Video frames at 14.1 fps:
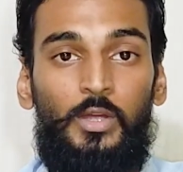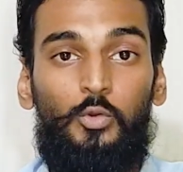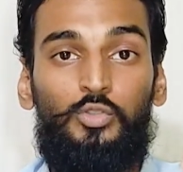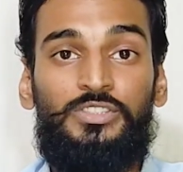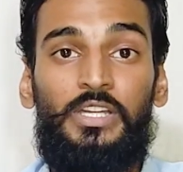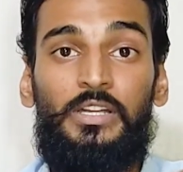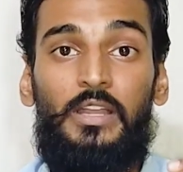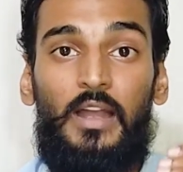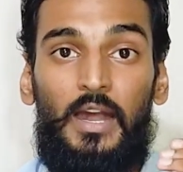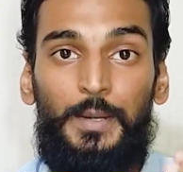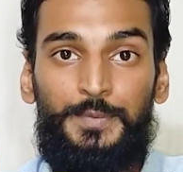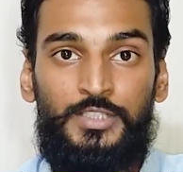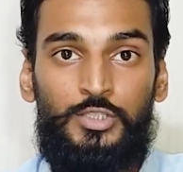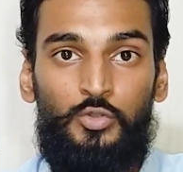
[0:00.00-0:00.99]
उसके
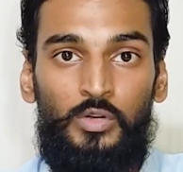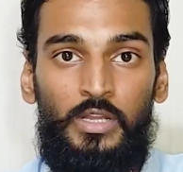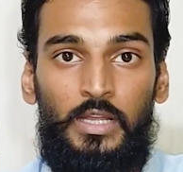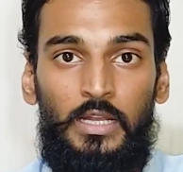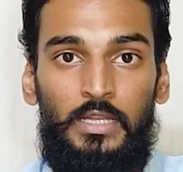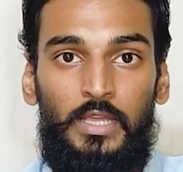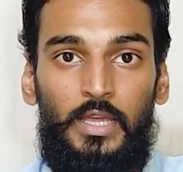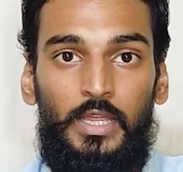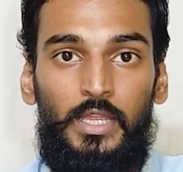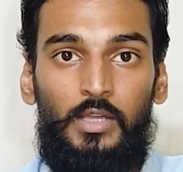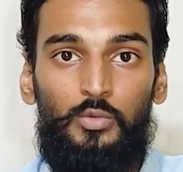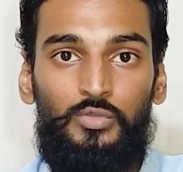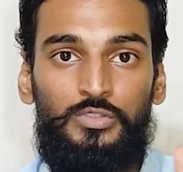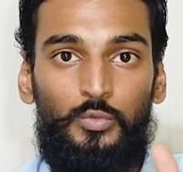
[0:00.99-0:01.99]
ड्राफ्ट्स जो निकल के आए
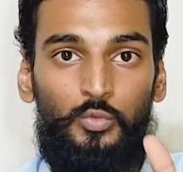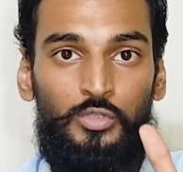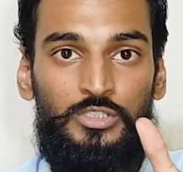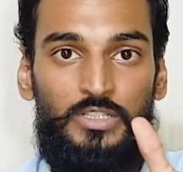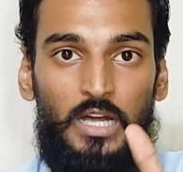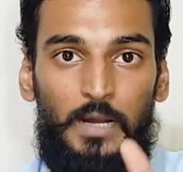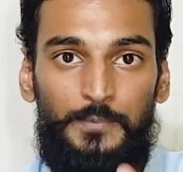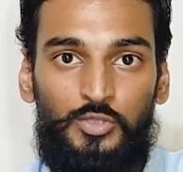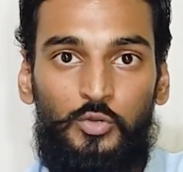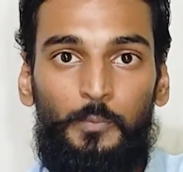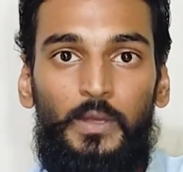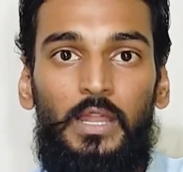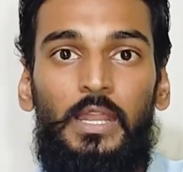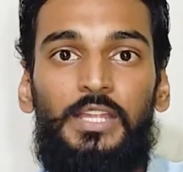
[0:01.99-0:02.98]
हैं उस उस ड्राफ्ट्स
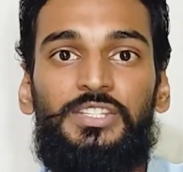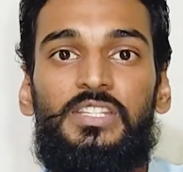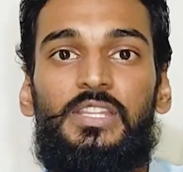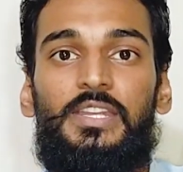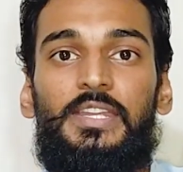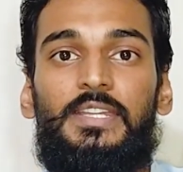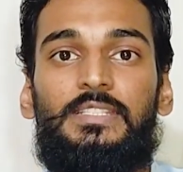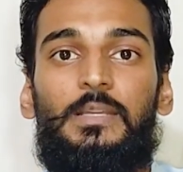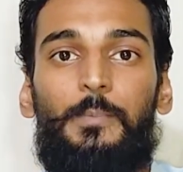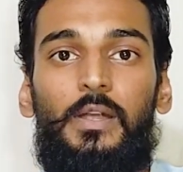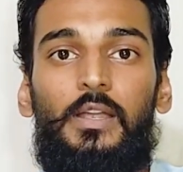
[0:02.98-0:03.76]
को पहले अच्छी तरीके से